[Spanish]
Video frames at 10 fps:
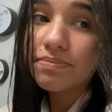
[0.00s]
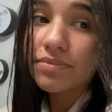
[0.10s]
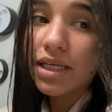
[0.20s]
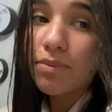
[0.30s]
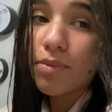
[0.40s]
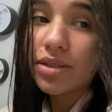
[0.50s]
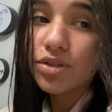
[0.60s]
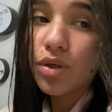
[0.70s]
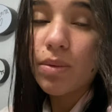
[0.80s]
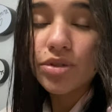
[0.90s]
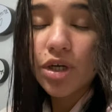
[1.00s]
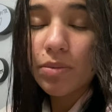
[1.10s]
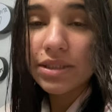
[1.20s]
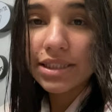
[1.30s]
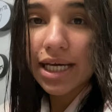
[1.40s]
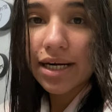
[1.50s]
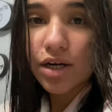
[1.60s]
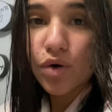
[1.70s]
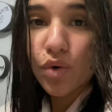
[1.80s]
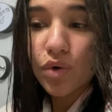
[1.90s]
de momento vamos a comenzar
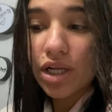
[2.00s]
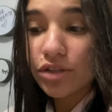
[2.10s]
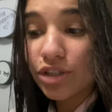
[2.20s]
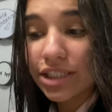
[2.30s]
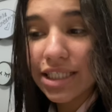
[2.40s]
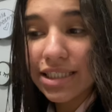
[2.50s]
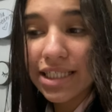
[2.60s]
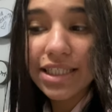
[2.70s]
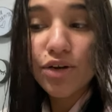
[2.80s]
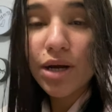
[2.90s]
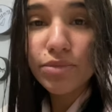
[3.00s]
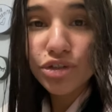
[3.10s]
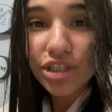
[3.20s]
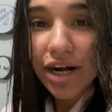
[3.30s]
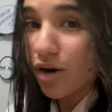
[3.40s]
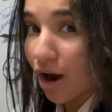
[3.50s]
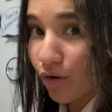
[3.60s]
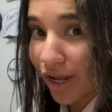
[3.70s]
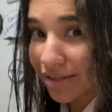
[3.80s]
con las cosillas que le tengo que mostrar ahora.